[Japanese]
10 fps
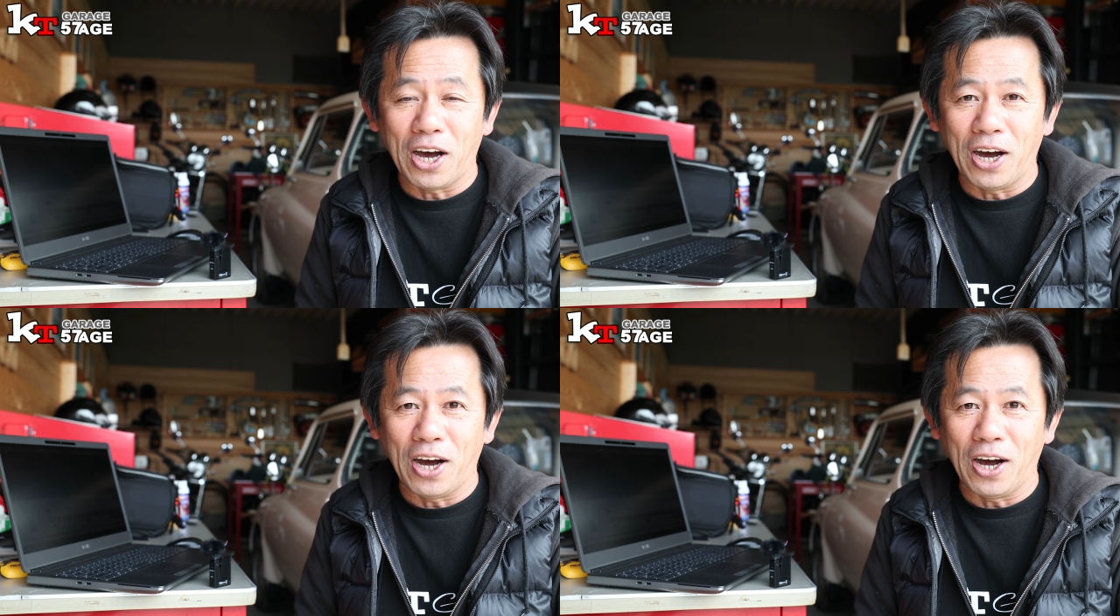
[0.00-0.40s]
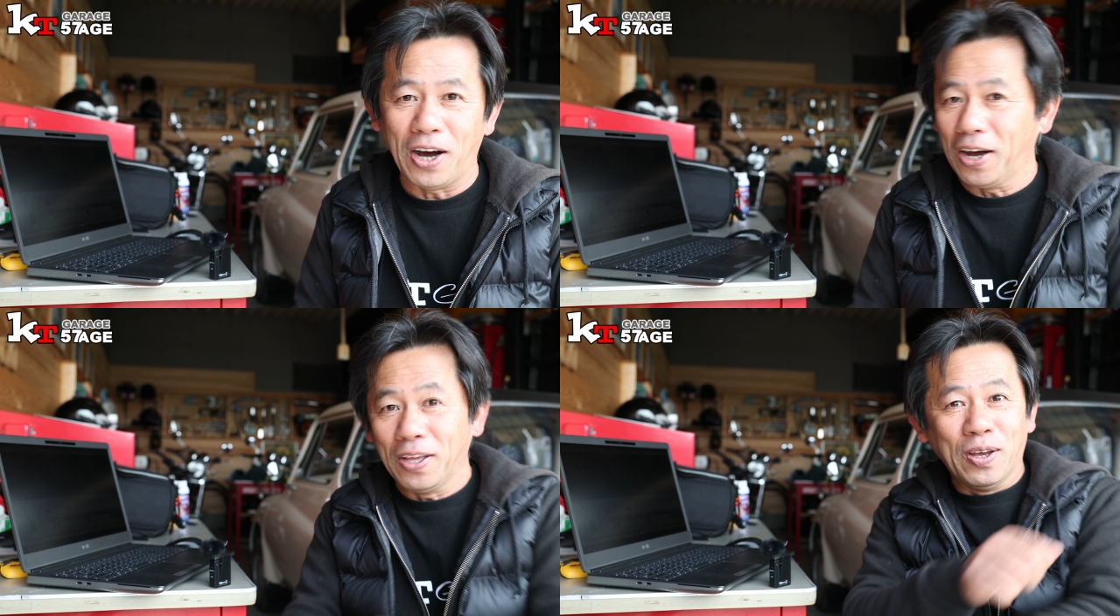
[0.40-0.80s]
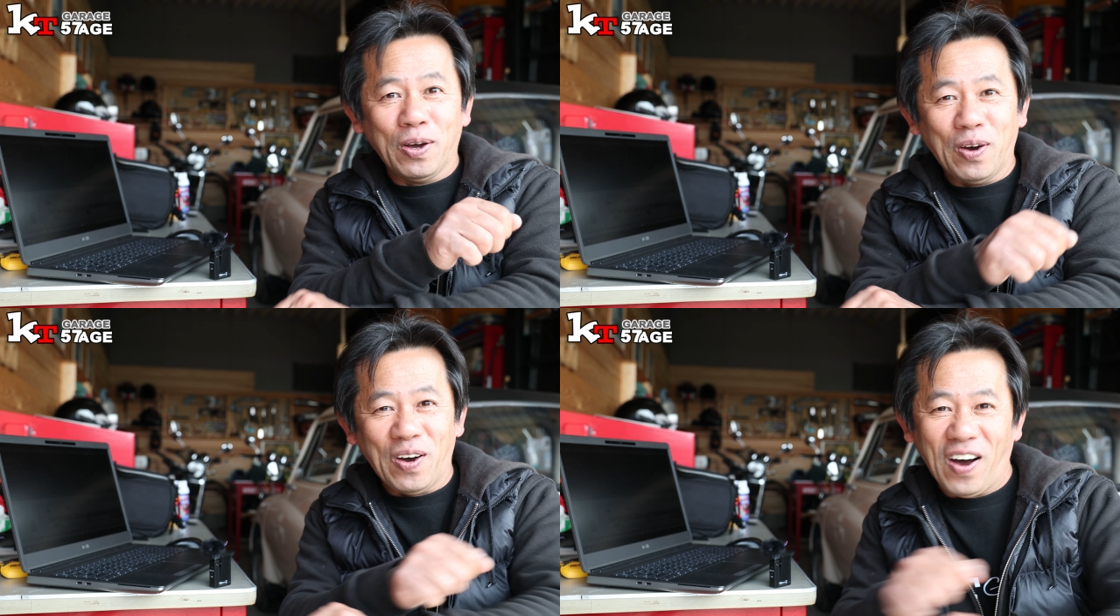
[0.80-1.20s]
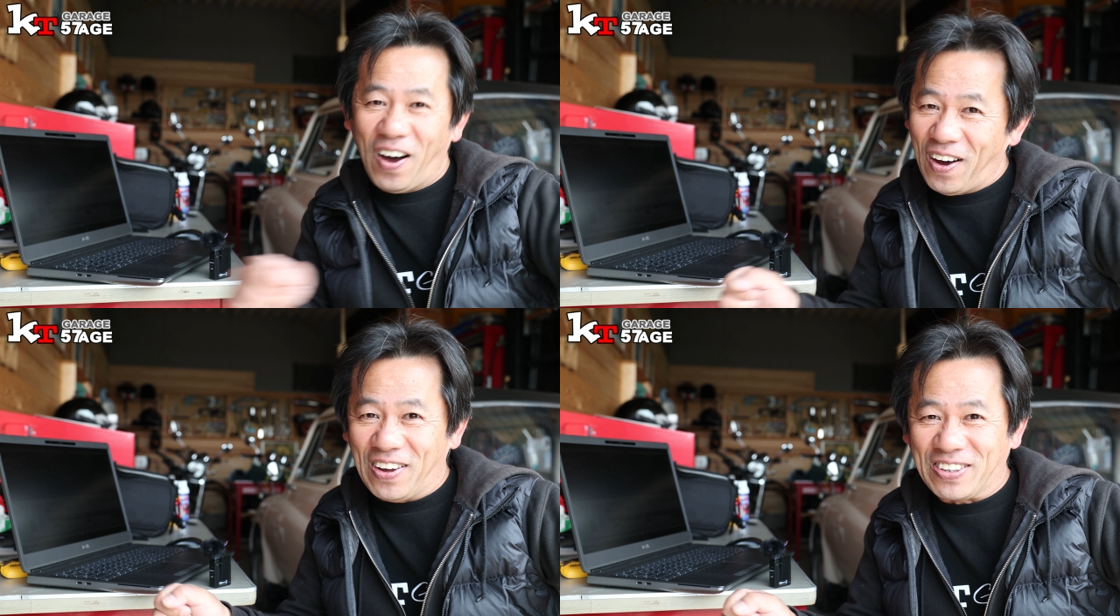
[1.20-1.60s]

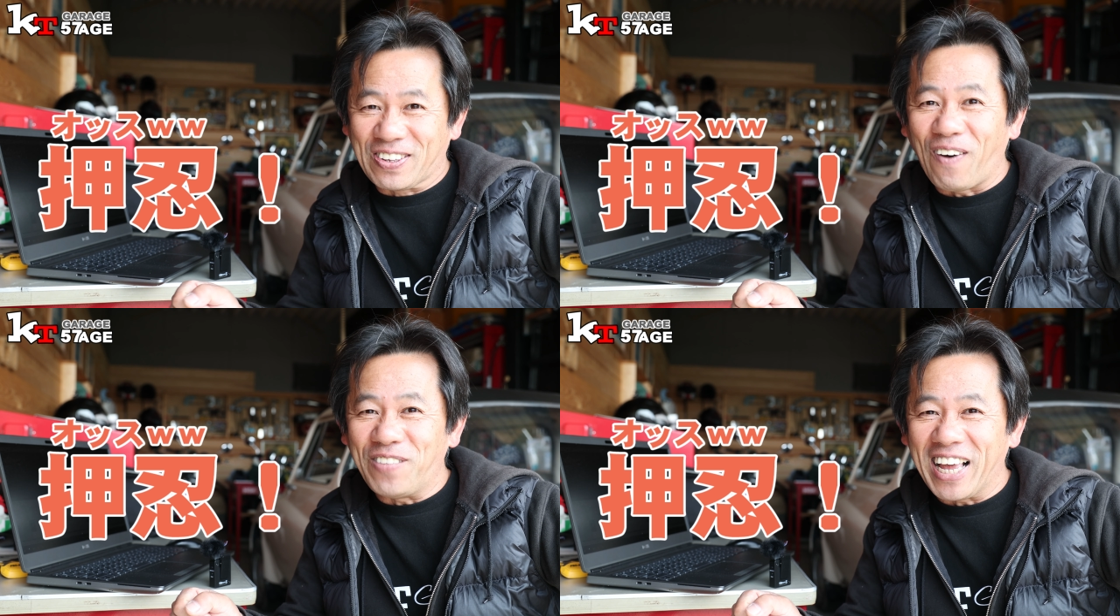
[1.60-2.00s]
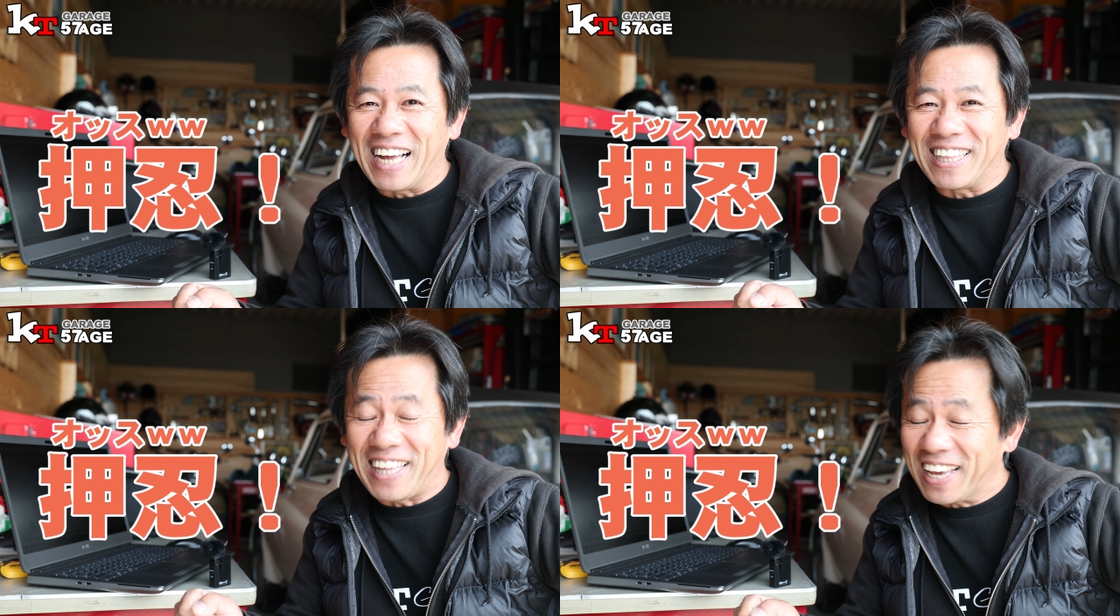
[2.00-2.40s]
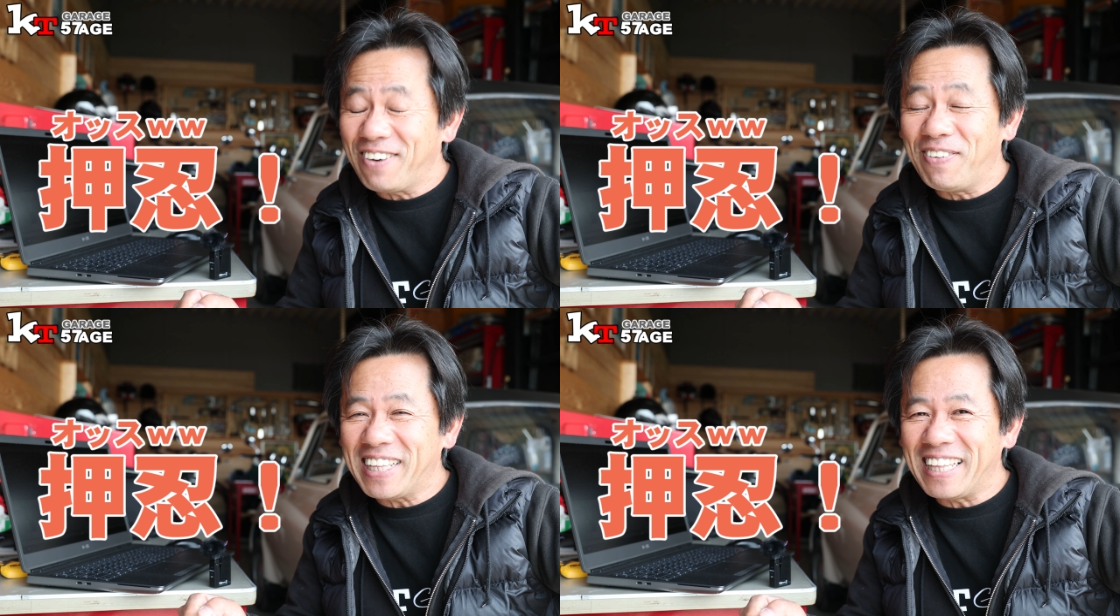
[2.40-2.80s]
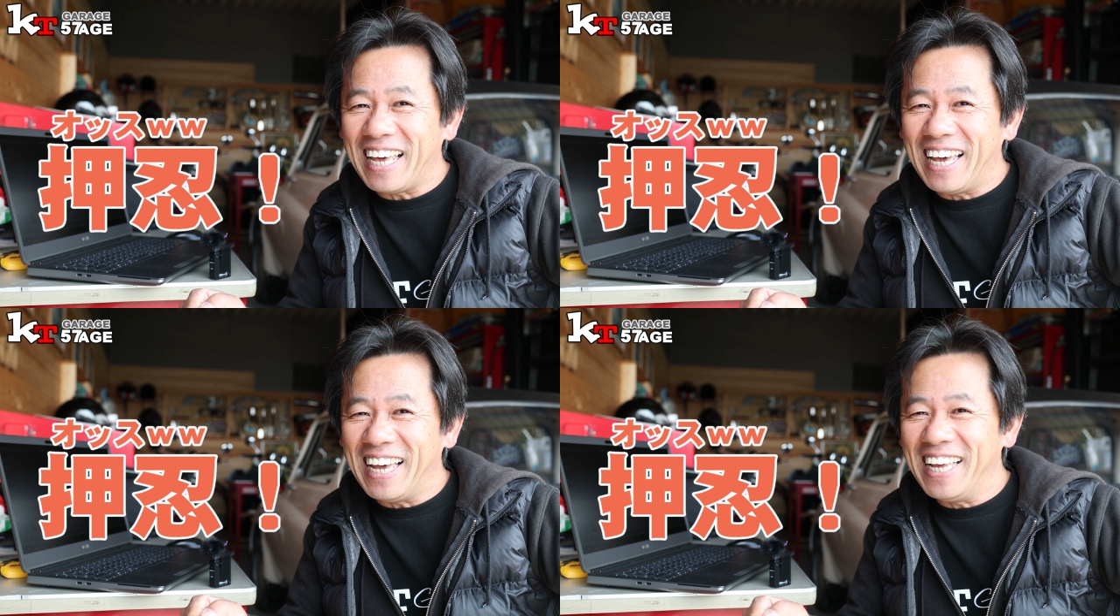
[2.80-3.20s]
あー、コペンができるまで
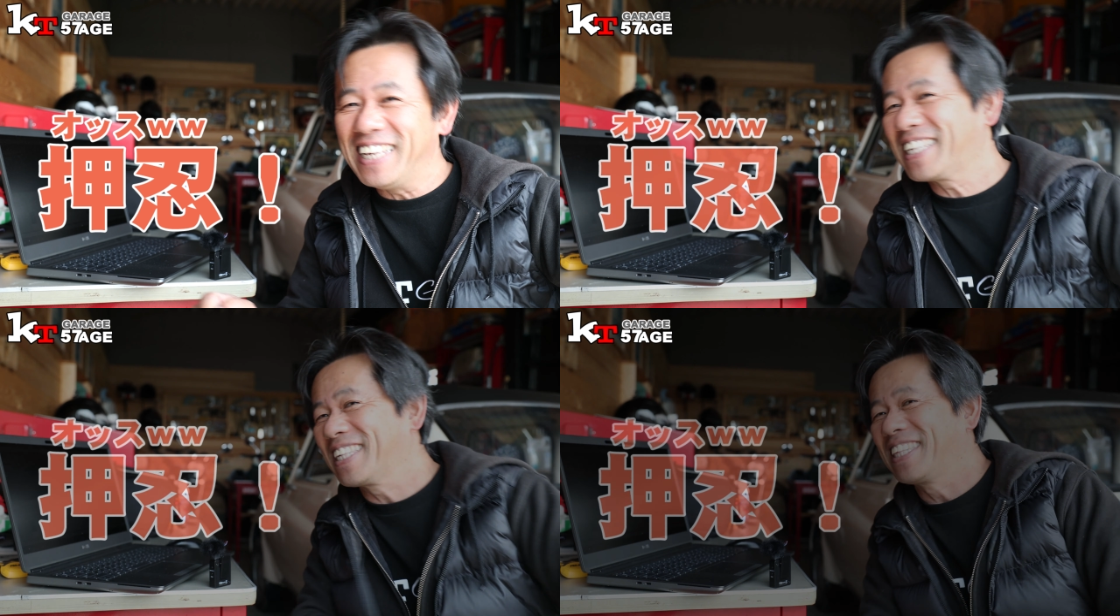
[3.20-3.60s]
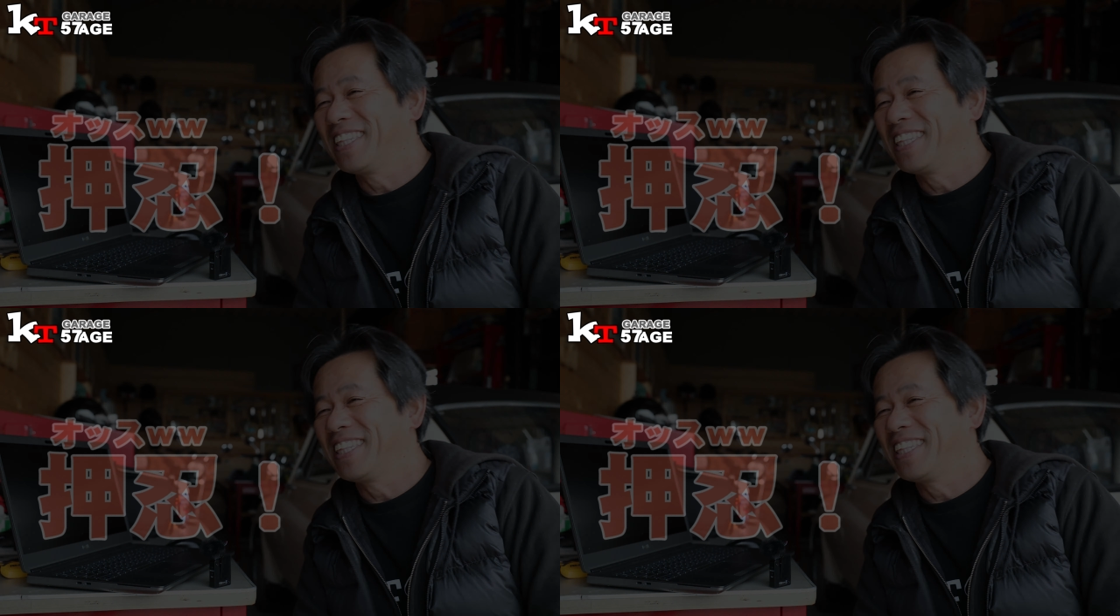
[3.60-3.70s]
です。